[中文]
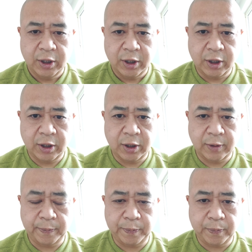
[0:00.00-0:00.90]
呃，
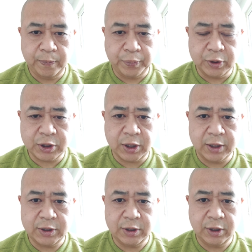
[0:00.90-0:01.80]
不涉
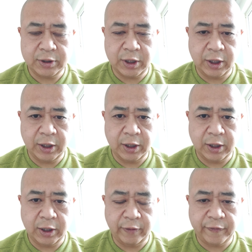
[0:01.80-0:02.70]
及这
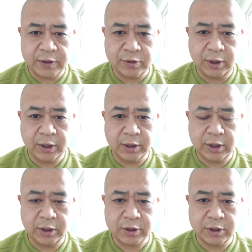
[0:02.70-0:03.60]
个犯罪的
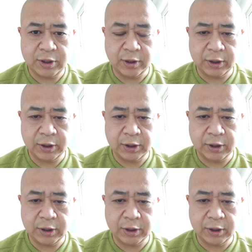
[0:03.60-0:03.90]
这个事情，